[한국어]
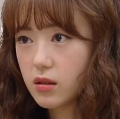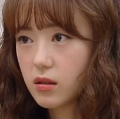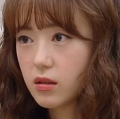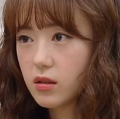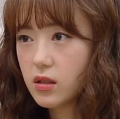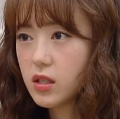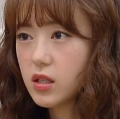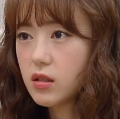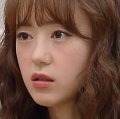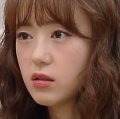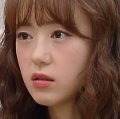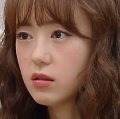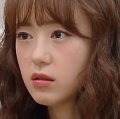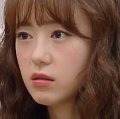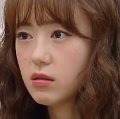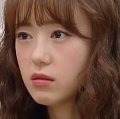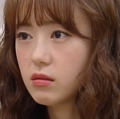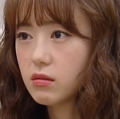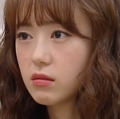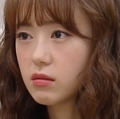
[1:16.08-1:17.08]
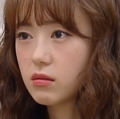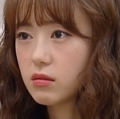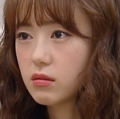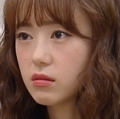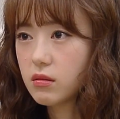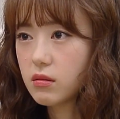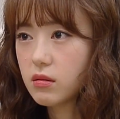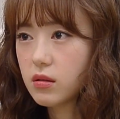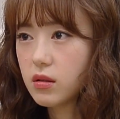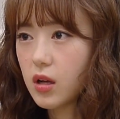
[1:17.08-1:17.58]
실은
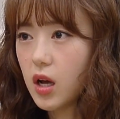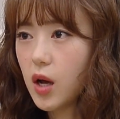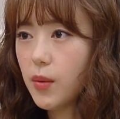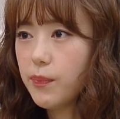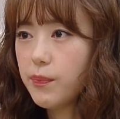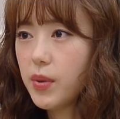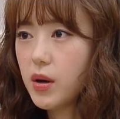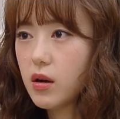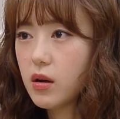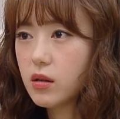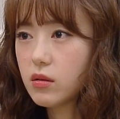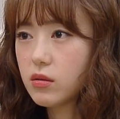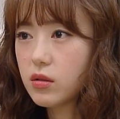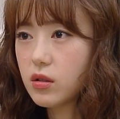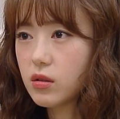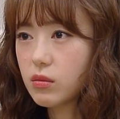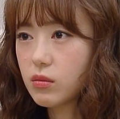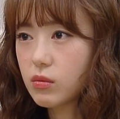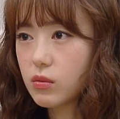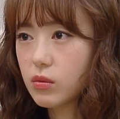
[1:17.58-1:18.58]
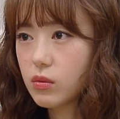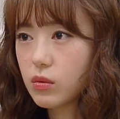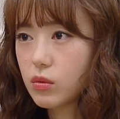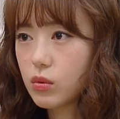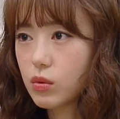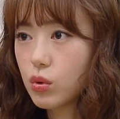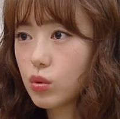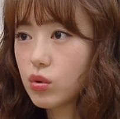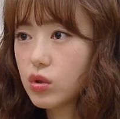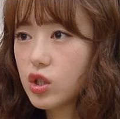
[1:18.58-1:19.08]
아빠 아들
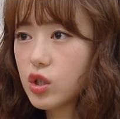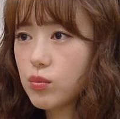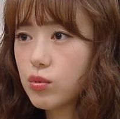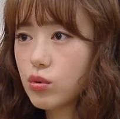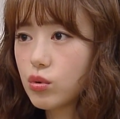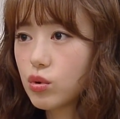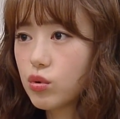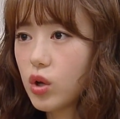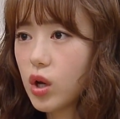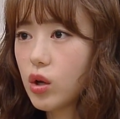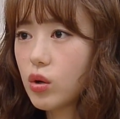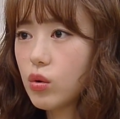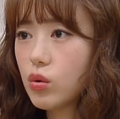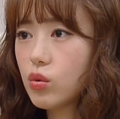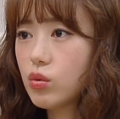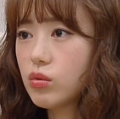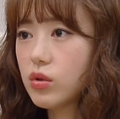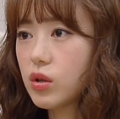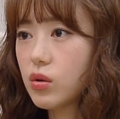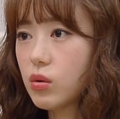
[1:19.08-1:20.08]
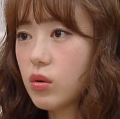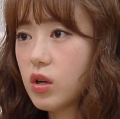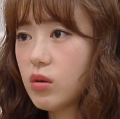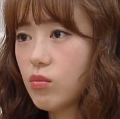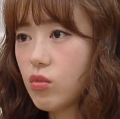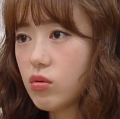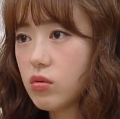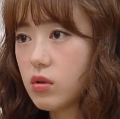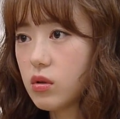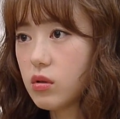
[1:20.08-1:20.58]
곧 집으로 데려온대요,
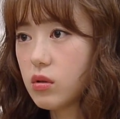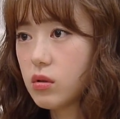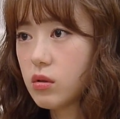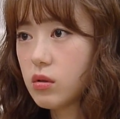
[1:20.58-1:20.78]
할머니.